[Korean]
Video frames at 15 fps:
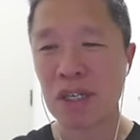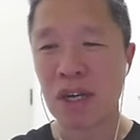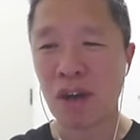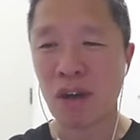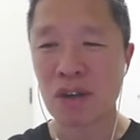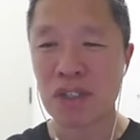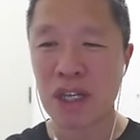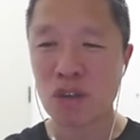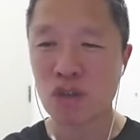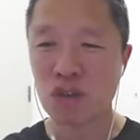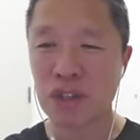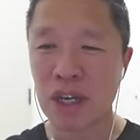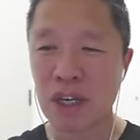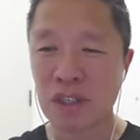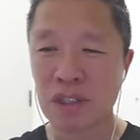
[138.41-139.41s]
어제
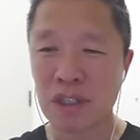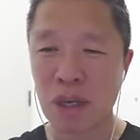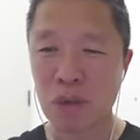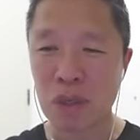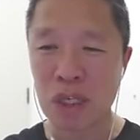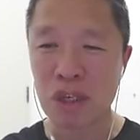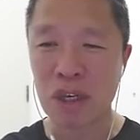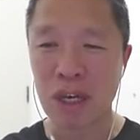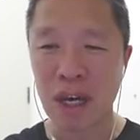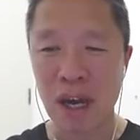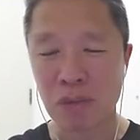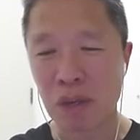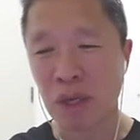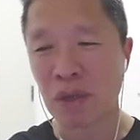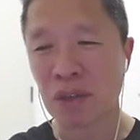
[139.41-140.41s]
추세를 그대로
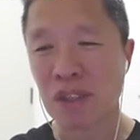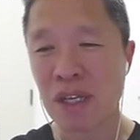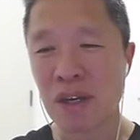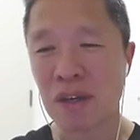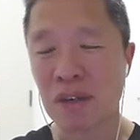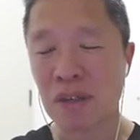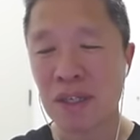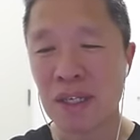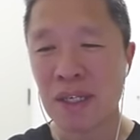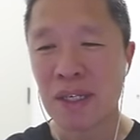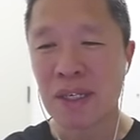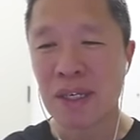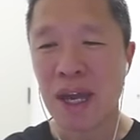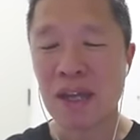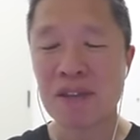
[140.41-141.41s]
이어나가고 있거든요.
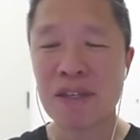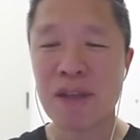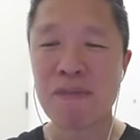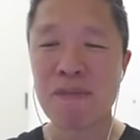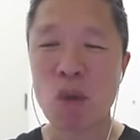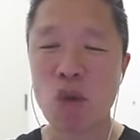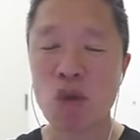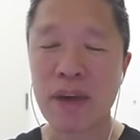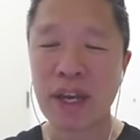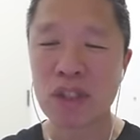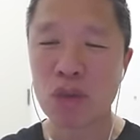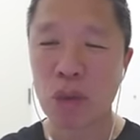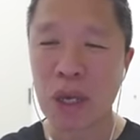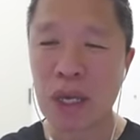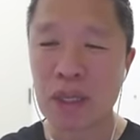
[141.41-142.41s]
S&P 500에
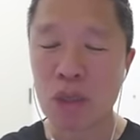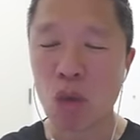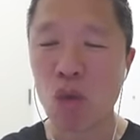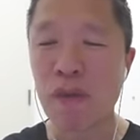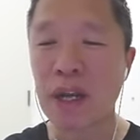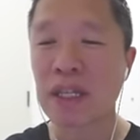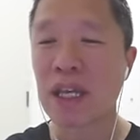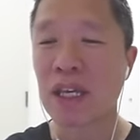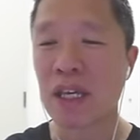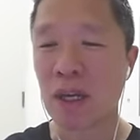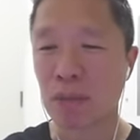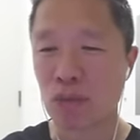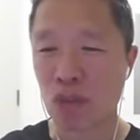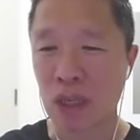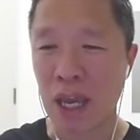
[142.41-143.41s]
속해 있는 500대
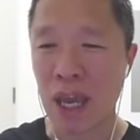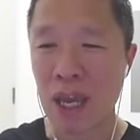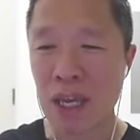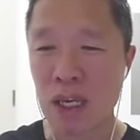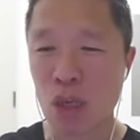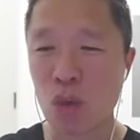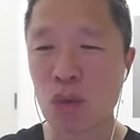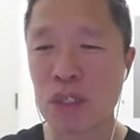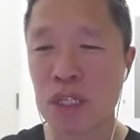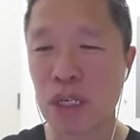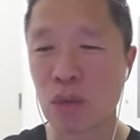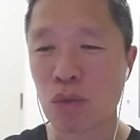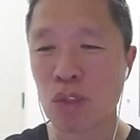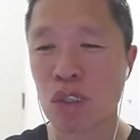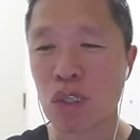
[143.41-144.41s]
기업 중에
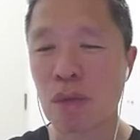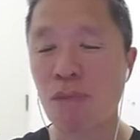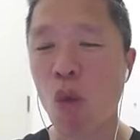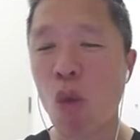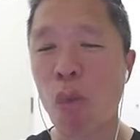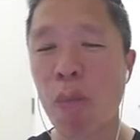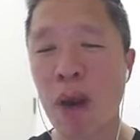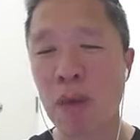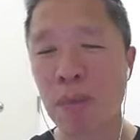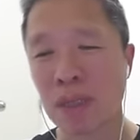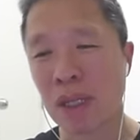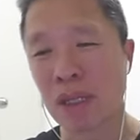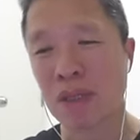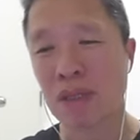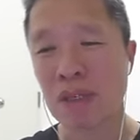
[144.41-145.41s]

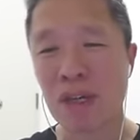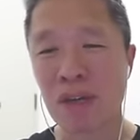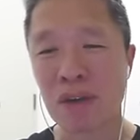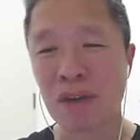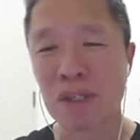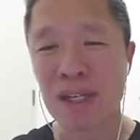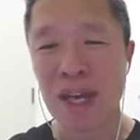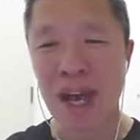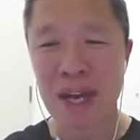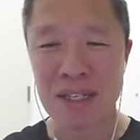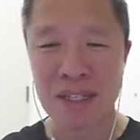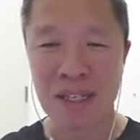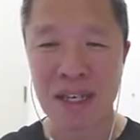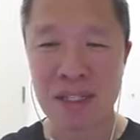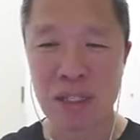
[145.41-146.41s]
69.58%는요.
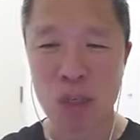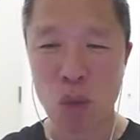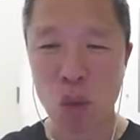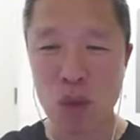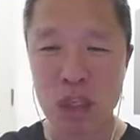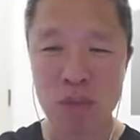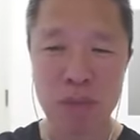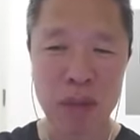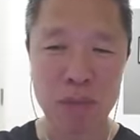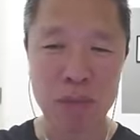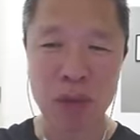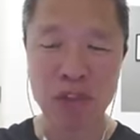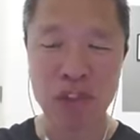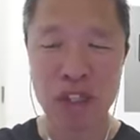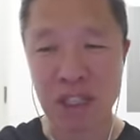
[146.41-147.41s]
아직까지 5 1일
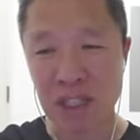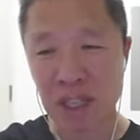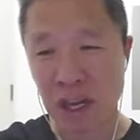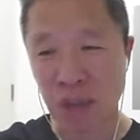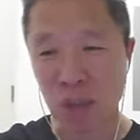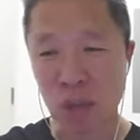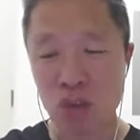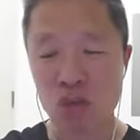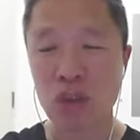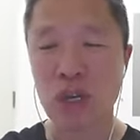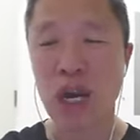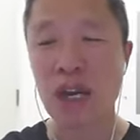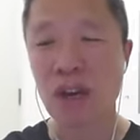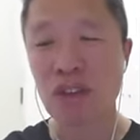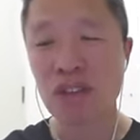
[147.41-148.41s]
이평선 이상으로
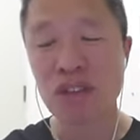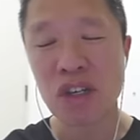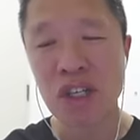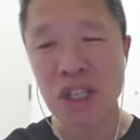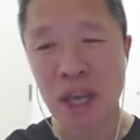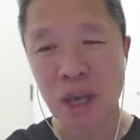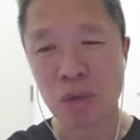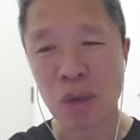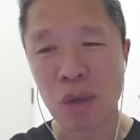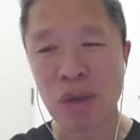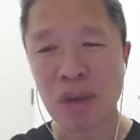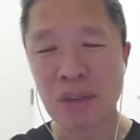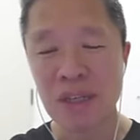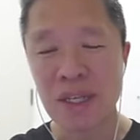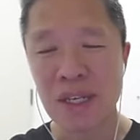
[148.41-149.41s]
주가가 형성이 되어
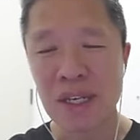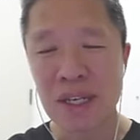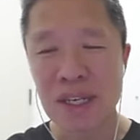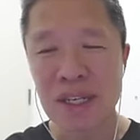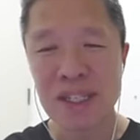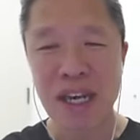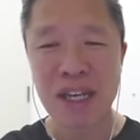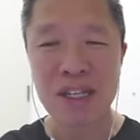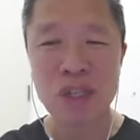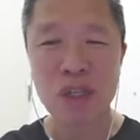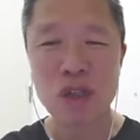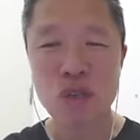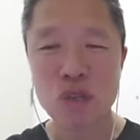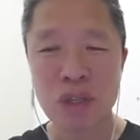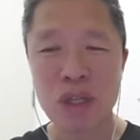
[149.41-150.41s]
있고요.
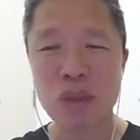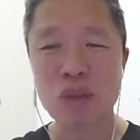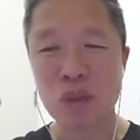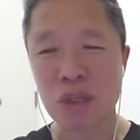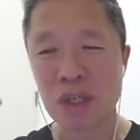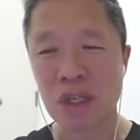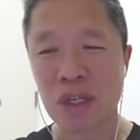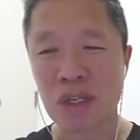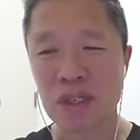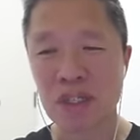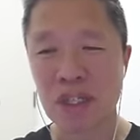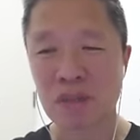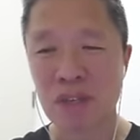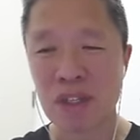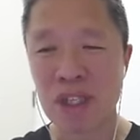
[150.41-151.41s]
장기적인 추세도 좋죠.
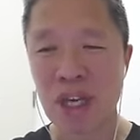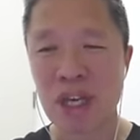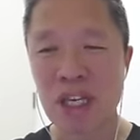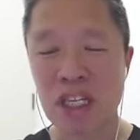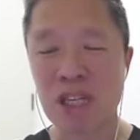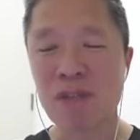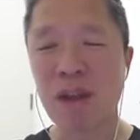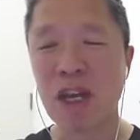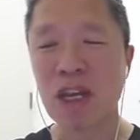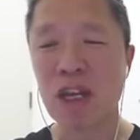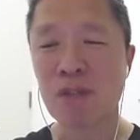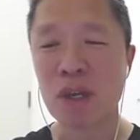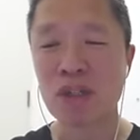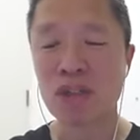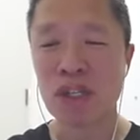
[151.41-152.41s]
지금 현재 200일
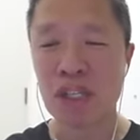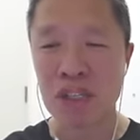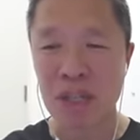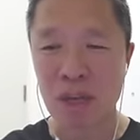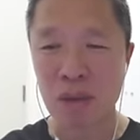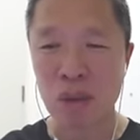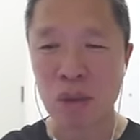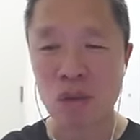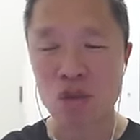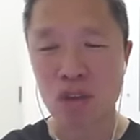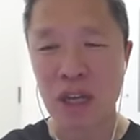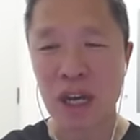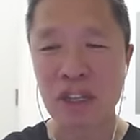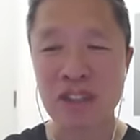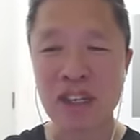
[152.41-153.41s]
이평선 이상으로
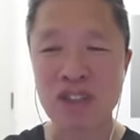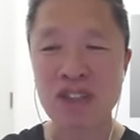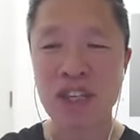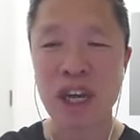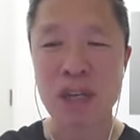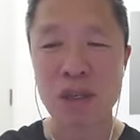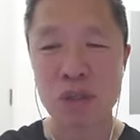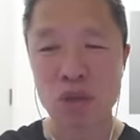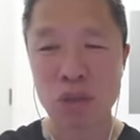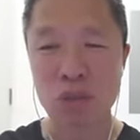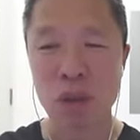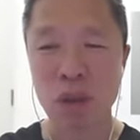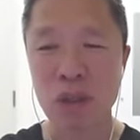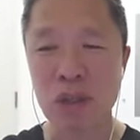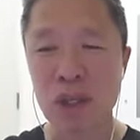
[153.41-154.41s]
주가가 상승해 있는
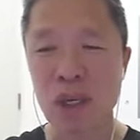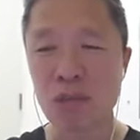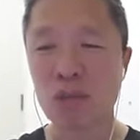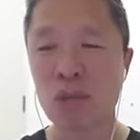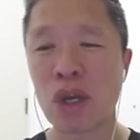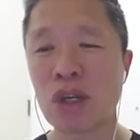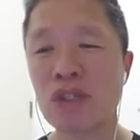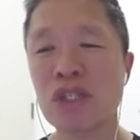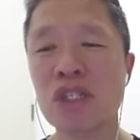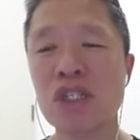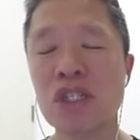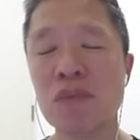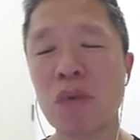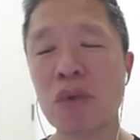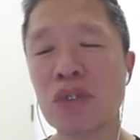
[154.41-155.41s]
종목은 무려
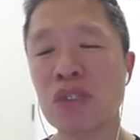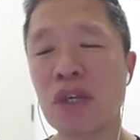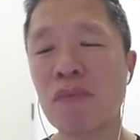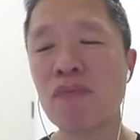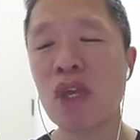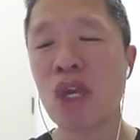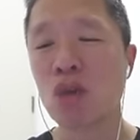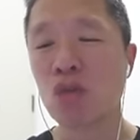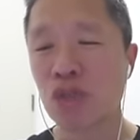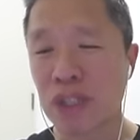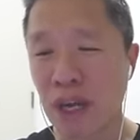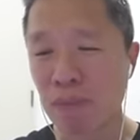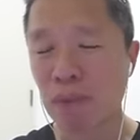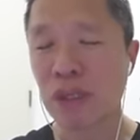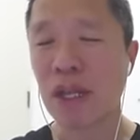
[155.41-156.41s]

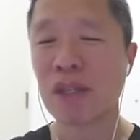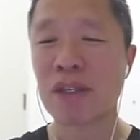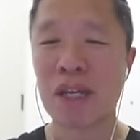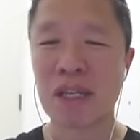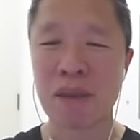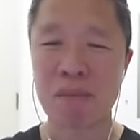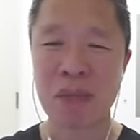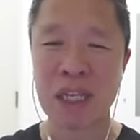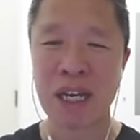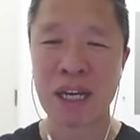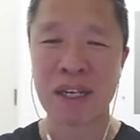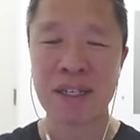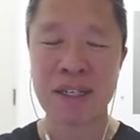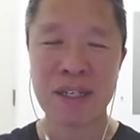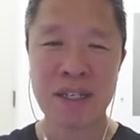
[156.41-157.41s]
75.94%나
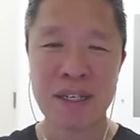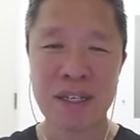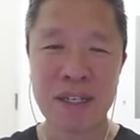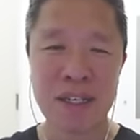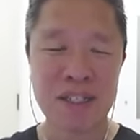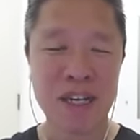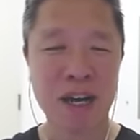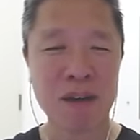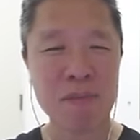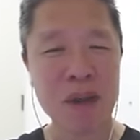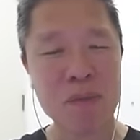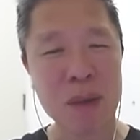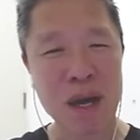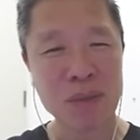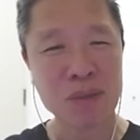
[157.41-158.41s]
됩니다. 제가
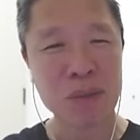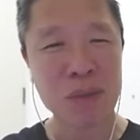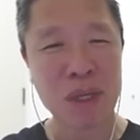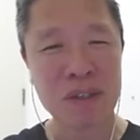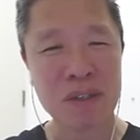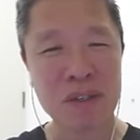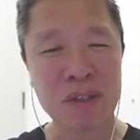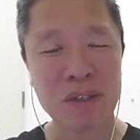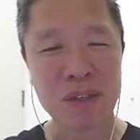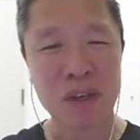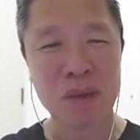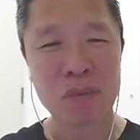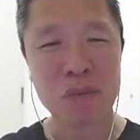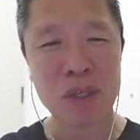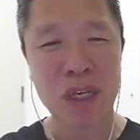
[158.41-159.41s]
매일 방송에서
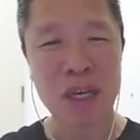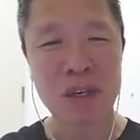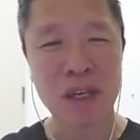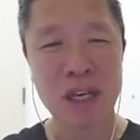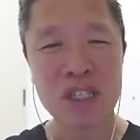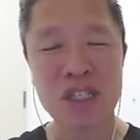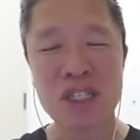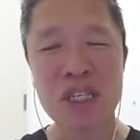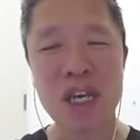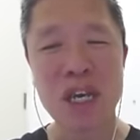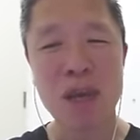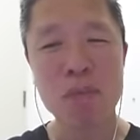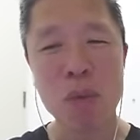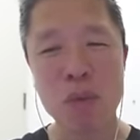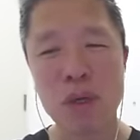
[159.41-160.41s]
여러분들께 이렇게
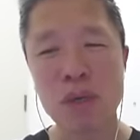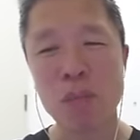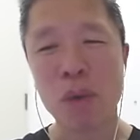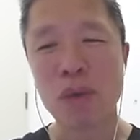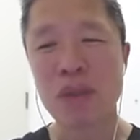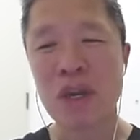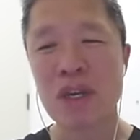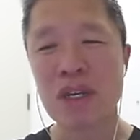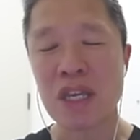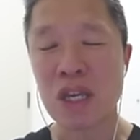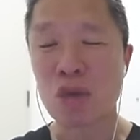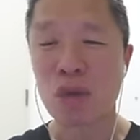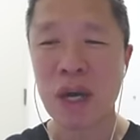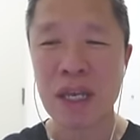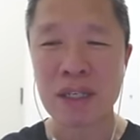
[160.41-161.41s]
시장의 폭을 보여드리는
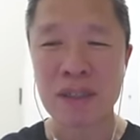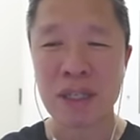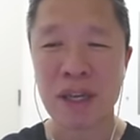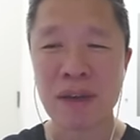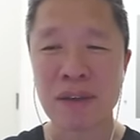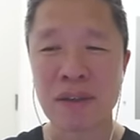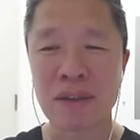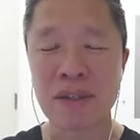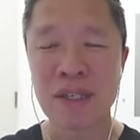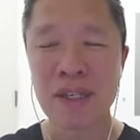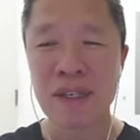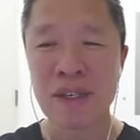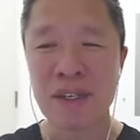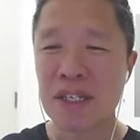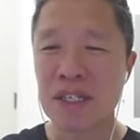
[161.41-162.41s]
이유가 있는데요.
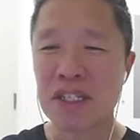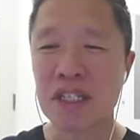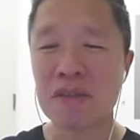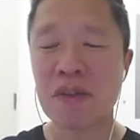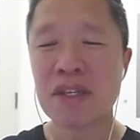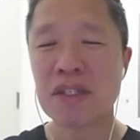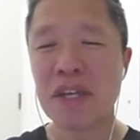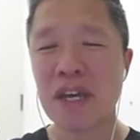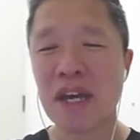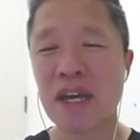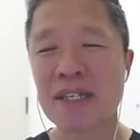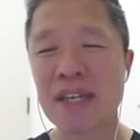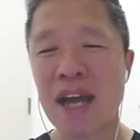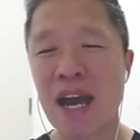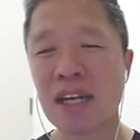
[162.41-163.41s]
지금 현재
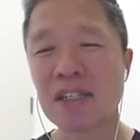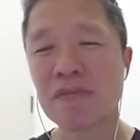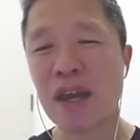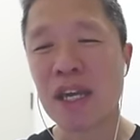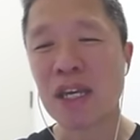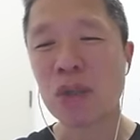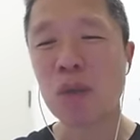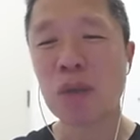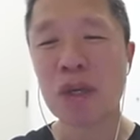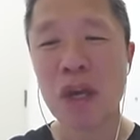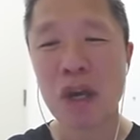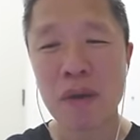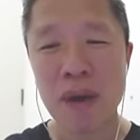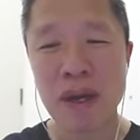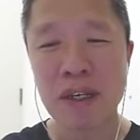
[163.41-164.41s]
자금의 이동
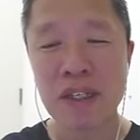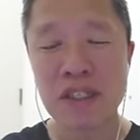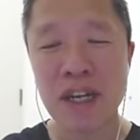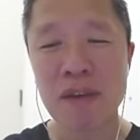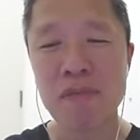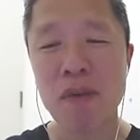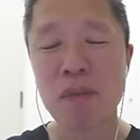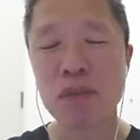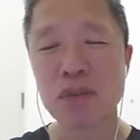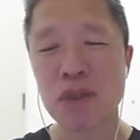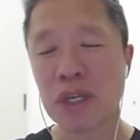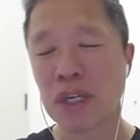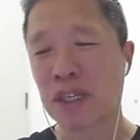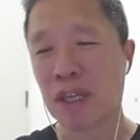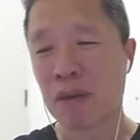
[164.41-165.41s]
현황을 살펴볼 수
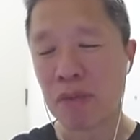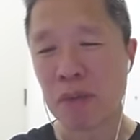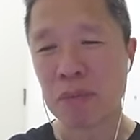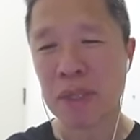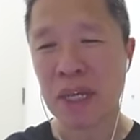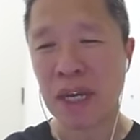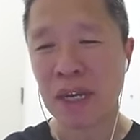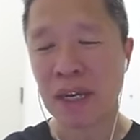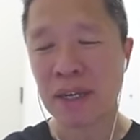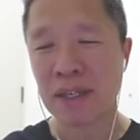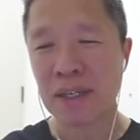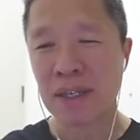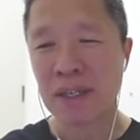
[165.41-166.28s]
있기 때문입니다.